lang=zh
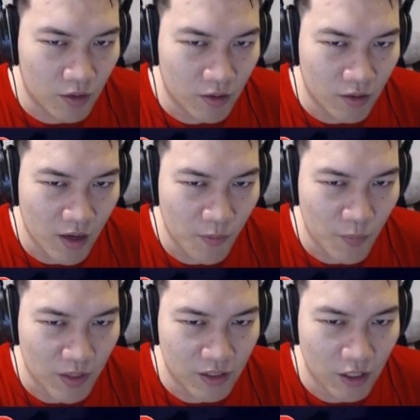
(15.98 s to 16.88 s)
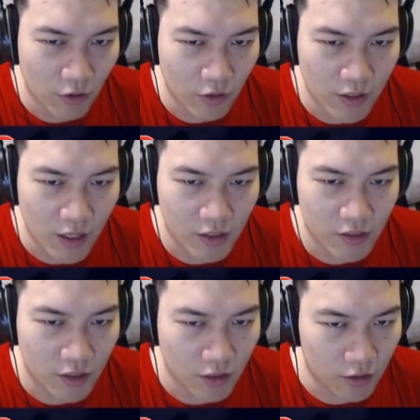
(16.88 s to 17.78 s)
可以比较的应该是
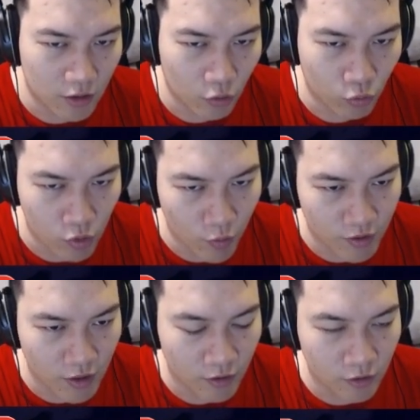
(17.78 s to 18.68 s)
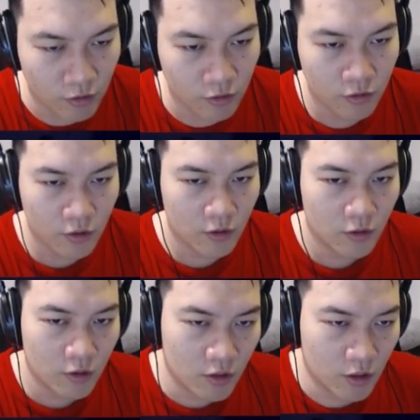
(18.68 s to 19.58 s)
这个陶土议会先知，
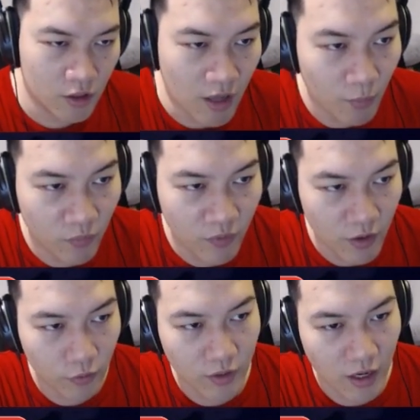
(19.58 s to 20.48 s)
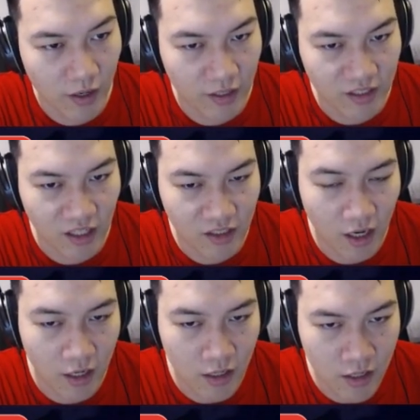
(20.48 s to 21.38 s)
可是他们费用当然还相
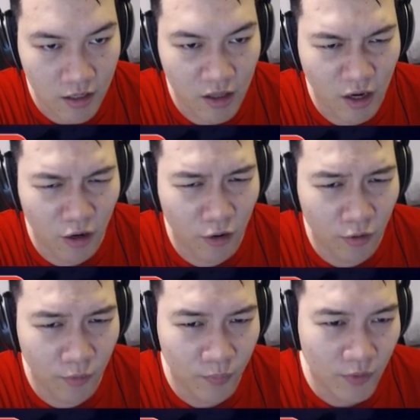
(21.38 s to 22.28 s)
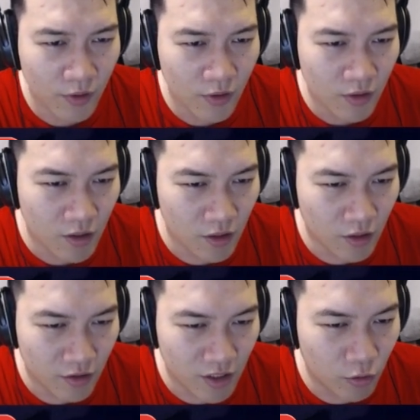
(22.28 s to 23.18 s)
差1，然后
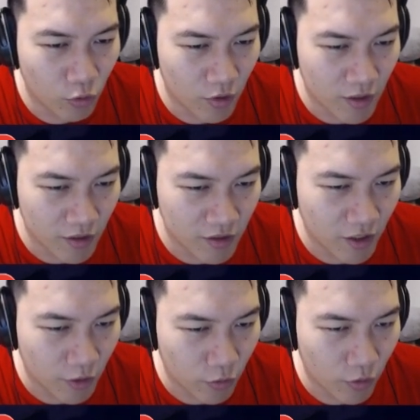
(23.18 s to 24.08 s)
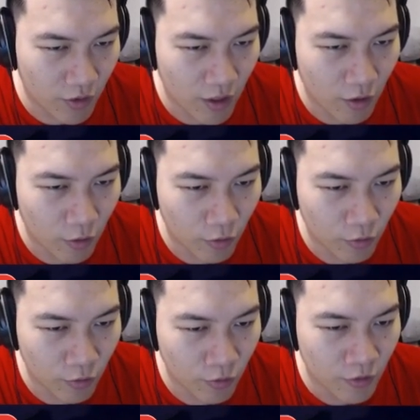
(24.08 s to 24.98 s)
这多一个圣盾，然
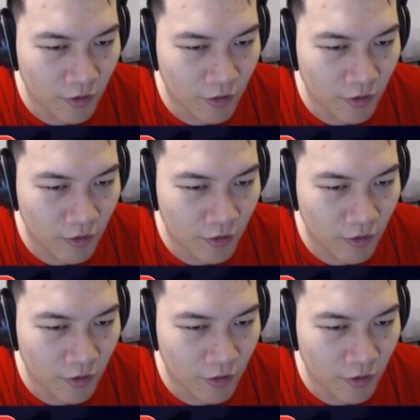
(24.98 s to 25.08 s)
后